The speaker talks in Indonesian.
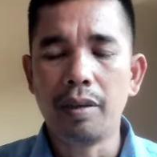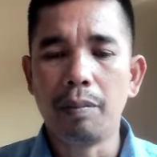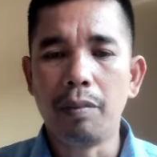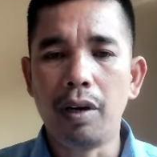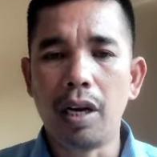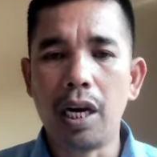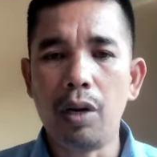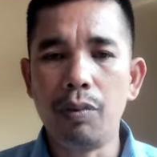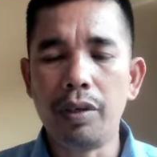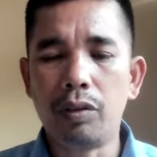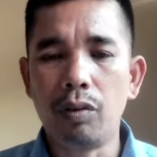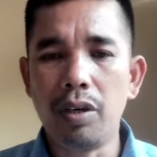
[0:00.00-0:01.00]

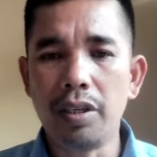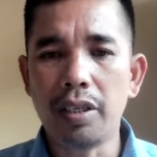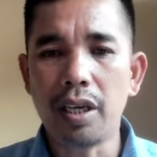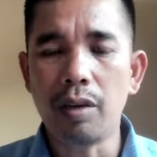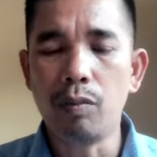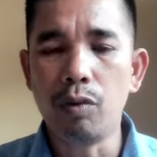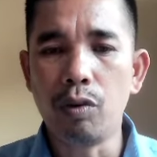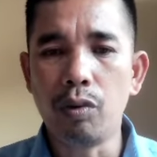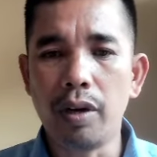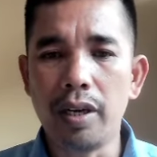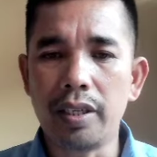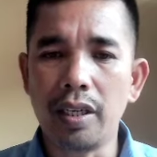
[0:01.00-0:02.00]
Melalui tulisan buku
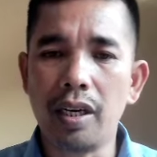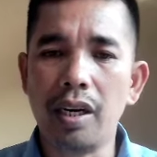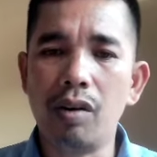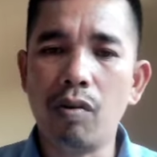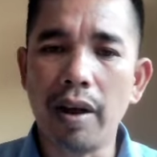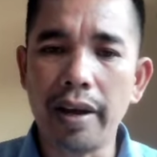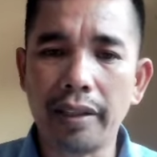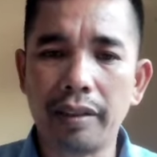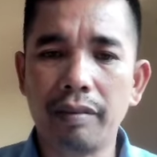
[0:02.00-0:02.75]
Angelina White